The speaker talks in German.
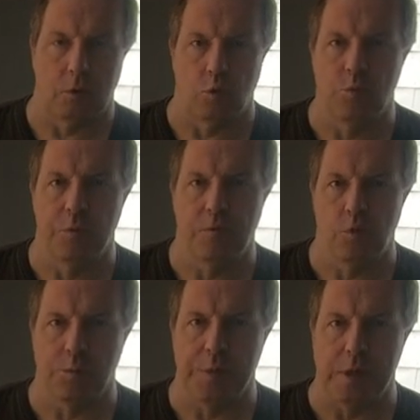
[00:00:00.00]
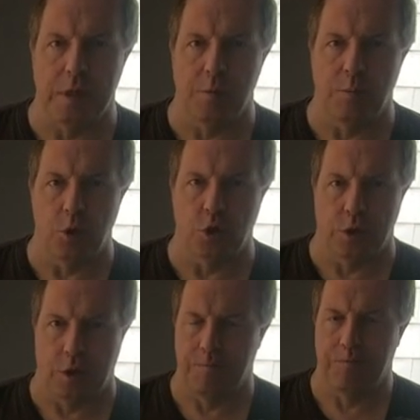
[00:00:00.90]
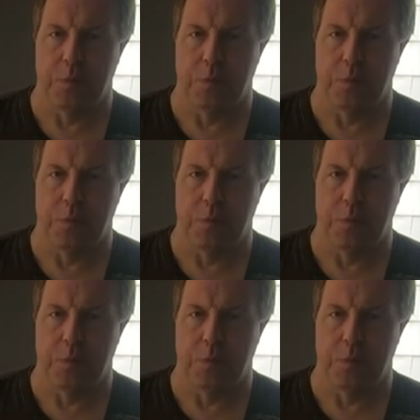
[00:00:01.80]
unbefugt mitnehmen möchte,